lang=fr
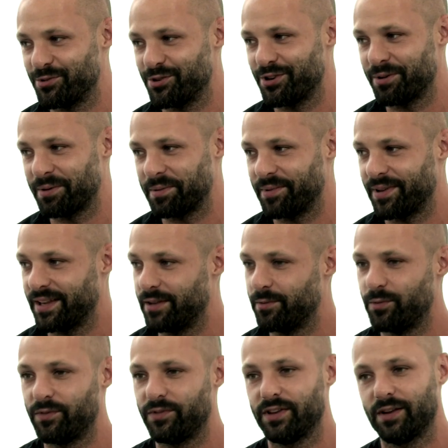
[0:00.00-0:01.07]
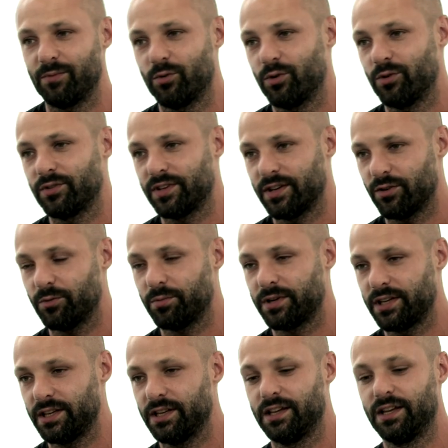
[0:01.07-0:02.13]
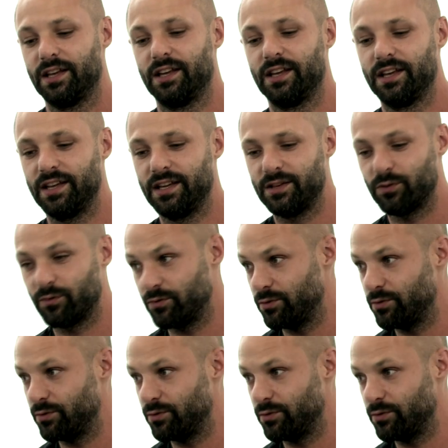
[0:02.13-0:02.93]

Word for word: jeu quand même. Et puis finalement, c'est repris. Ils sont venus